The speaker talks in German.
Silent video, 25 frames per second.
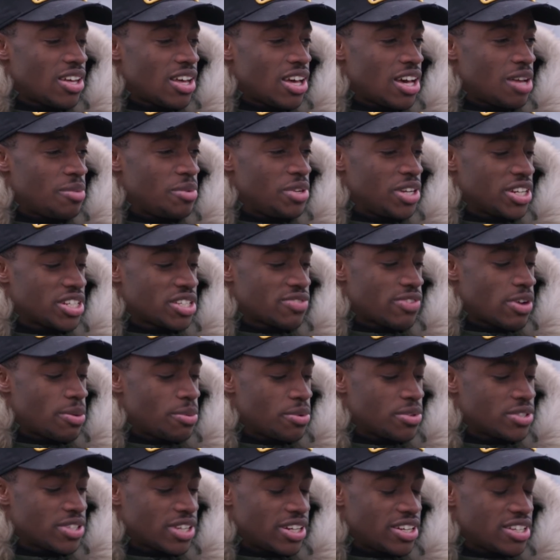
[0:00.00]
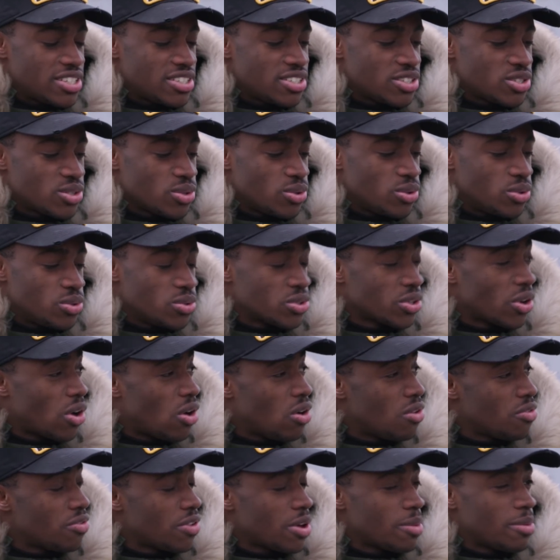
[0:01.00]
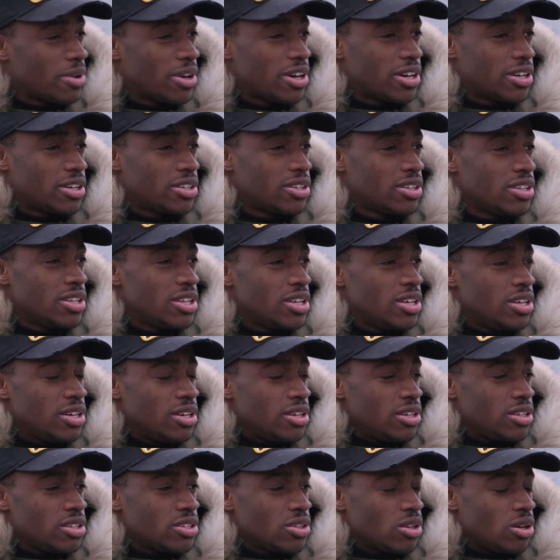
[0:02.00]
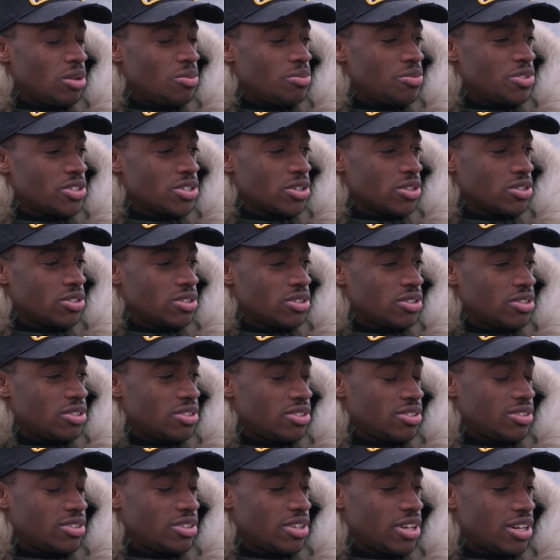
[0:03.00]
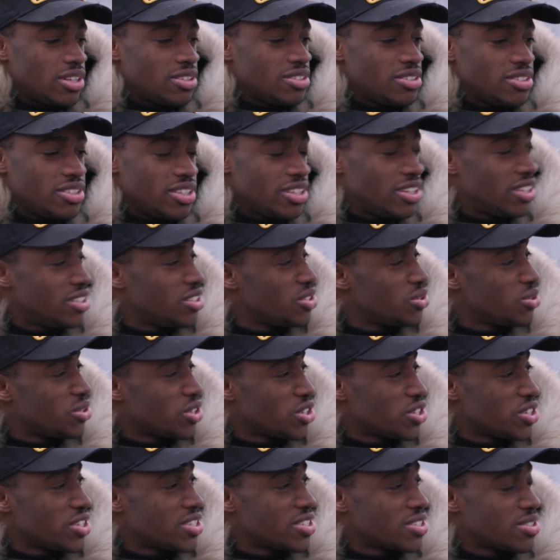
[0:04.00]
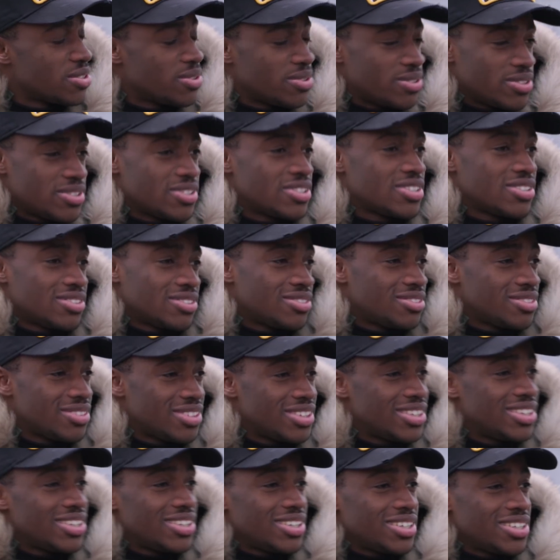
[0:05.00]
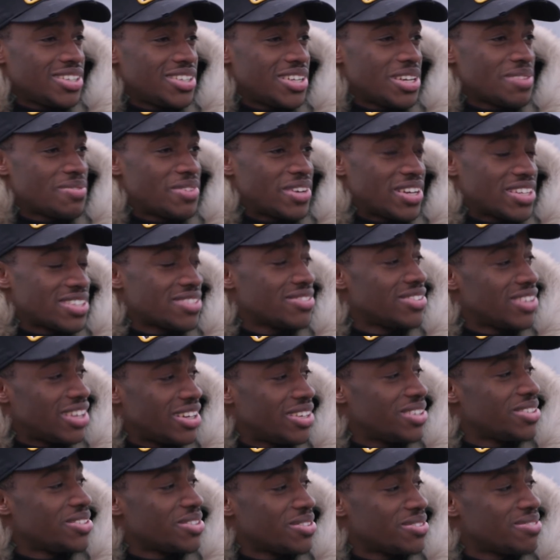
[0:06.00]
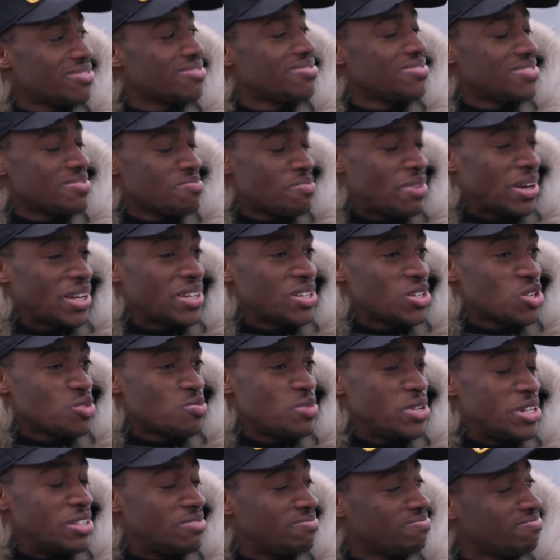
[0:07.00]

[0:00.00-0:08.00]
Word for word: Aminas war momentan jetzt nicht so gut drauf, aber ich glaube, wir sollten ja, die halt nicht unterschätzen und ich denke mal, das wird ein packendes Spiel.